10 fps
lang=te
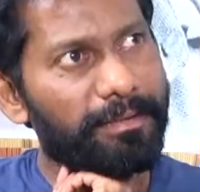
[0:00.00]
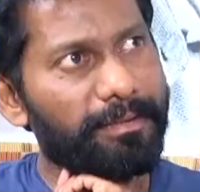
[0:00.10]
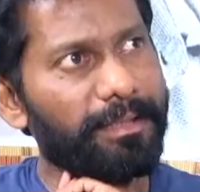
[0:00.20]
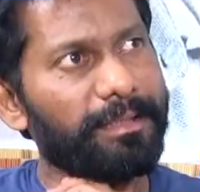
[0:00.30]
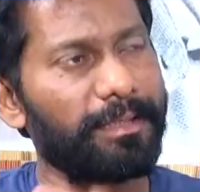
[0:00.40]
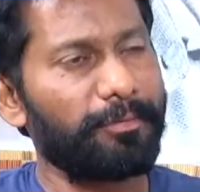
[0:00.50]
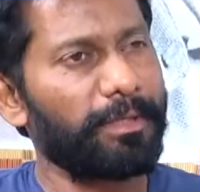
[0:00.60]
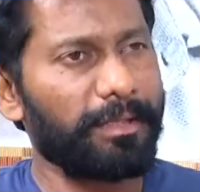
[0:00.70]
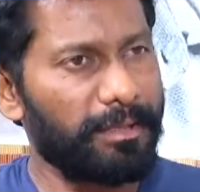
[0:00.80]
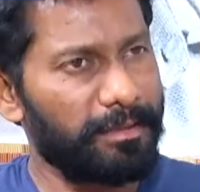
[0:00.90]
అంటే దేవి
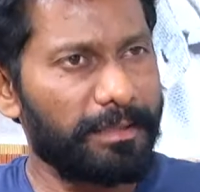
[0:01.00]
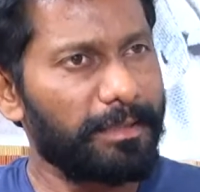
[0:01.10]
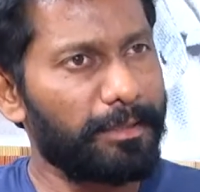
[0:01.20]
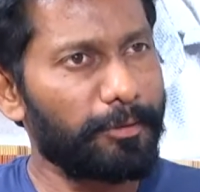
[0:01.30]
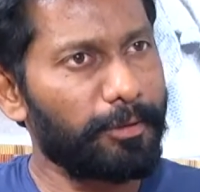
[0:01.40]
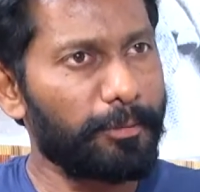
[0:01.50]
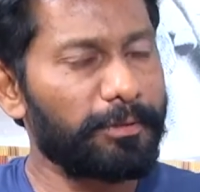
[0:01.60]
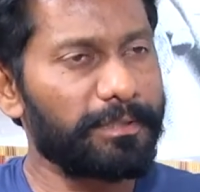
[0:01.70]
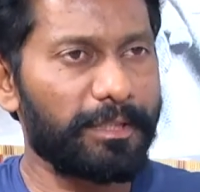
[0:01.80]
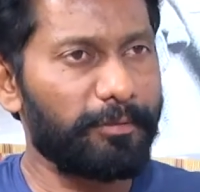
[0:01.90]
గారు నేను అసిస్టెంట్ డైరెక్టర్గా
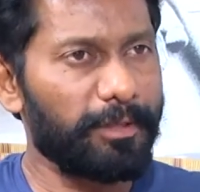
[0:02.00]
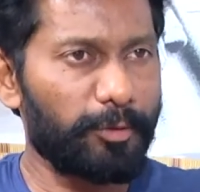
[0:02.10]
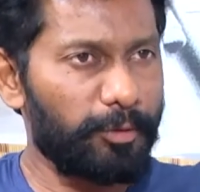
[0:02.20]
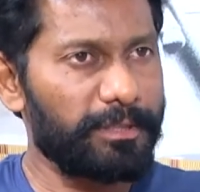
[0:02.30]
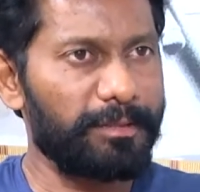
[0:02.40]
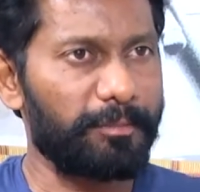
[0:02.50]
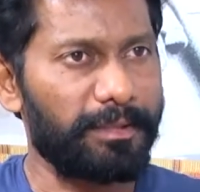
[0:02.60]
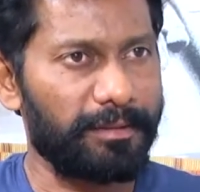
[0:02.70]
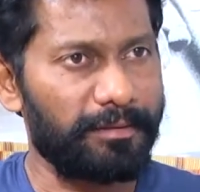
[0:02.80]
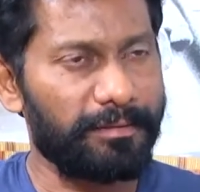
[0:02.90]
ఉన్నప్పటి నుంచి దేవి గారు క్లోజ్ అండి
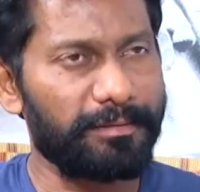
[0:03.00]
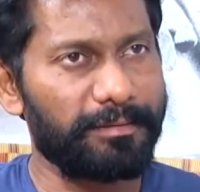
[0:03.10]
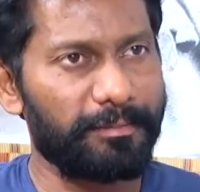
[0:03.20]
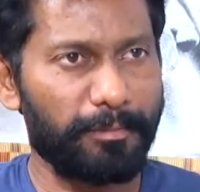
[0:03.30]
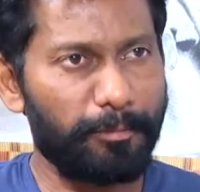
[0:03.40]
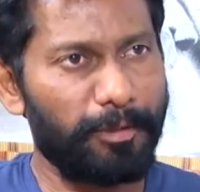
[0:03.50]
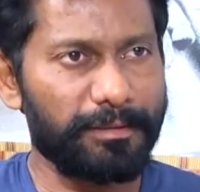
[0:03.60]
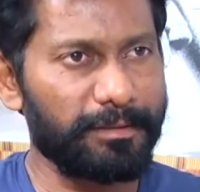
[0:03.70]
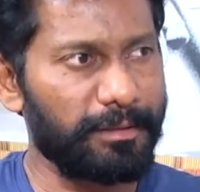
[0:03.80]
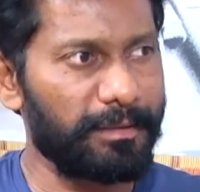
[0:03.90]
బాగా మా
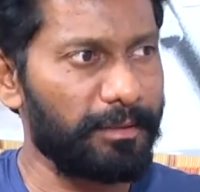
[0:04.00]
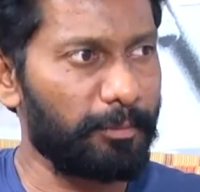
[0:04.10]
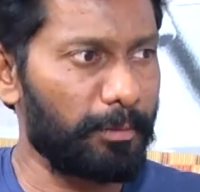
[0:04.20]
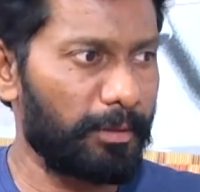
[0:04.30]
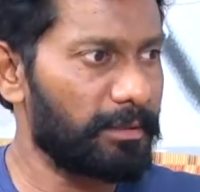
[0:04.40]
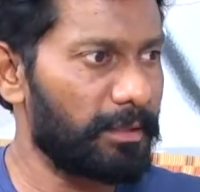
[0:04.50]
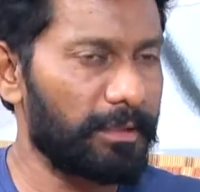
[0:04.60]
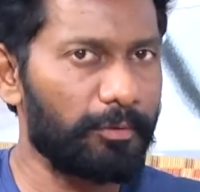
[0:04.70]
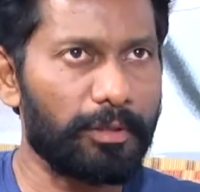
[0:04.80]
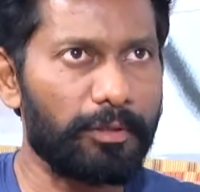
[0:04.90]
బాస్ అంటే మా బాస్
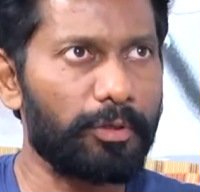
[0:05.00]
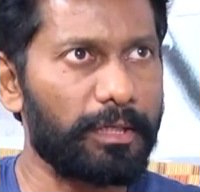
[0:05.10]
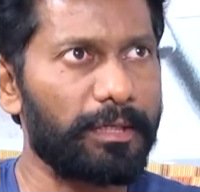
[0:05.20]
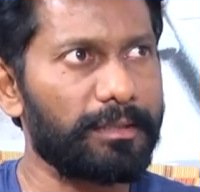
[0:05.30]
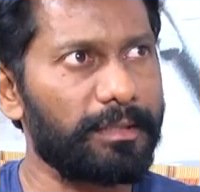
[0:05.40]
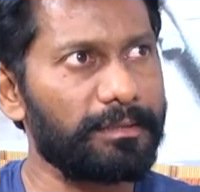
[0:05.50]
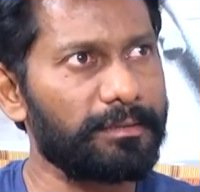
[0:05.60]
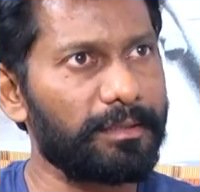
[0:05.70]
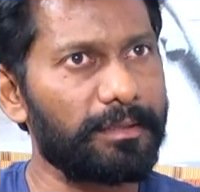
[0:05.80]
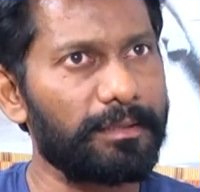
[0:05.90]
అంటే ఒక ఒక డైరెక్టర్ ఏం
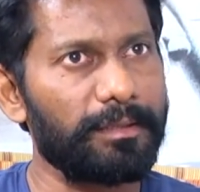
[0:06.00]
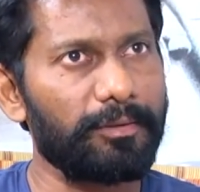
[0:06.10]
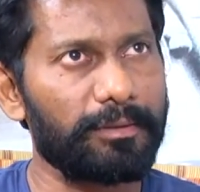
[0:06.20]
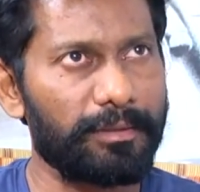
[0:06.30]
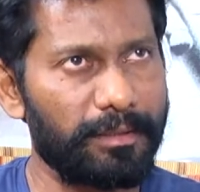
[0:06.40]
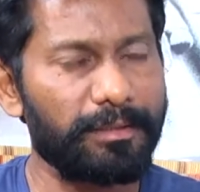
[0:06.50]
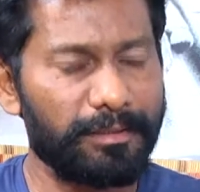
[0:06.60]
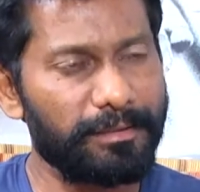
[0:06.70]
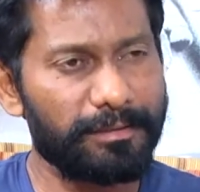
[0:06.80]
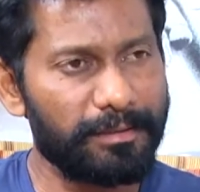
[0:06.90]
చేస్తారంటే అండి అంటే
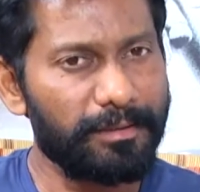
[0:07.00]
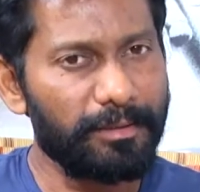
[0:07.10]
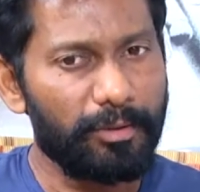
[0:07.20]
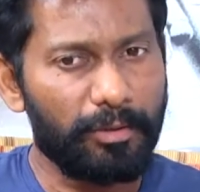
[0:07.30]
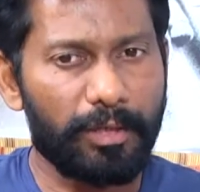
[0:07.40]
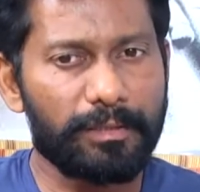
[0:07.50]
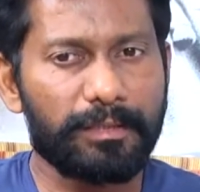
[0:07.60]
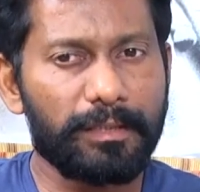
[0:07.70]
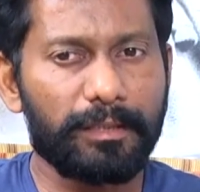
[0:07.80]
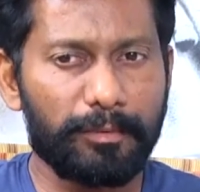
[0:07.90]
నాకు తెలిసి ఒక
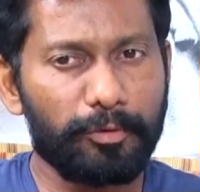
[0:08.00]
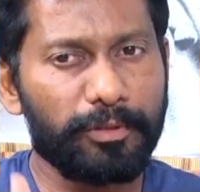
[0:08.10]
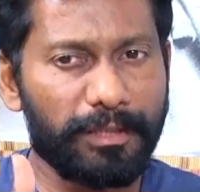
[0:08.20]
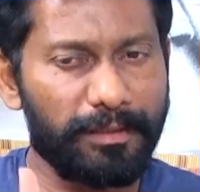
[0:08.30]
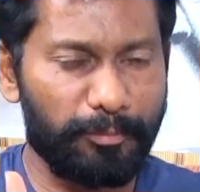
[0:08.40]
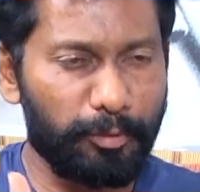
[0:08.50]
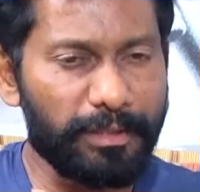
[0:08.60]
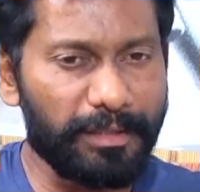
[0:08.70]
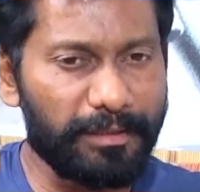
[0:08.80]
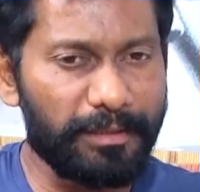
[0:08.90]
అసిస్టెంట్ని ముందుకే
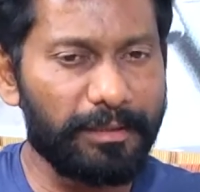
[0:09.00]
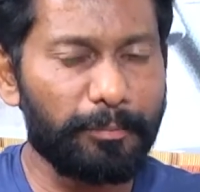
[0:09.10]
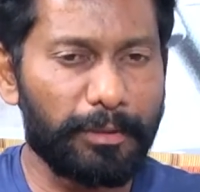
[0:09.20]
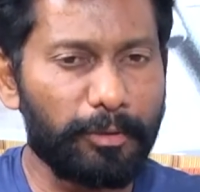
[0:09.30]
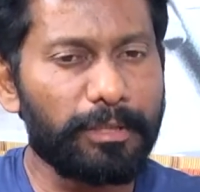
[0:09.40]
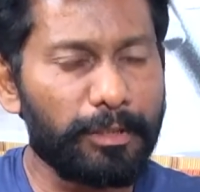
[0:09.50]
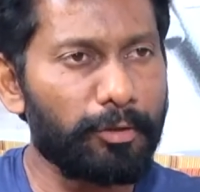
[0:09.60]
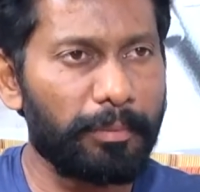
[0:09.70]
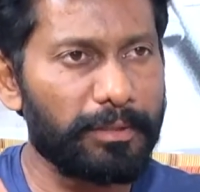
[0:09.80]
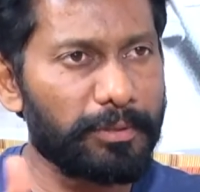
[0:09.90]
ముందుకంటే అండి పెద్దోళ్ళతో
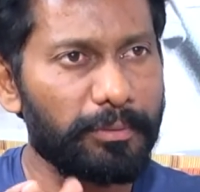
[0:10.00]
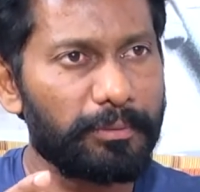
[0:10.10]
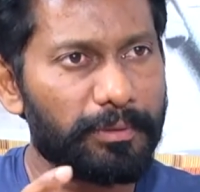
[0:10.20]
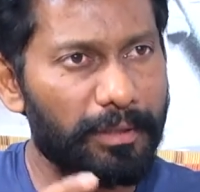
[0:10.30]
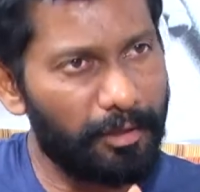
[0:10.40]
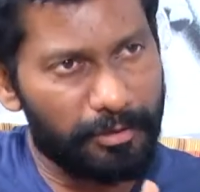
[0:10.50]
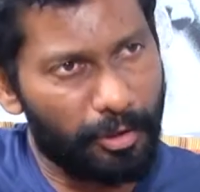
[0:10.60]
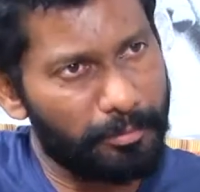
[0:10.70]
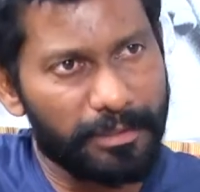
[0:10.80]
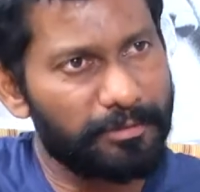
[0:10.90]
ఎందుకు పరిచయం అని
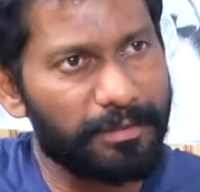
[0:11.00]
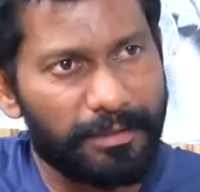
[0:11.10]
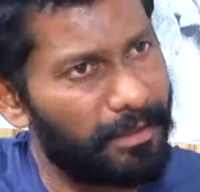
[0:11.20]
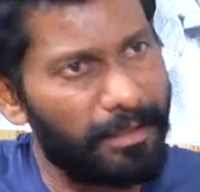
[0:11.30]
స్టాప్ చేస్తుంటారండి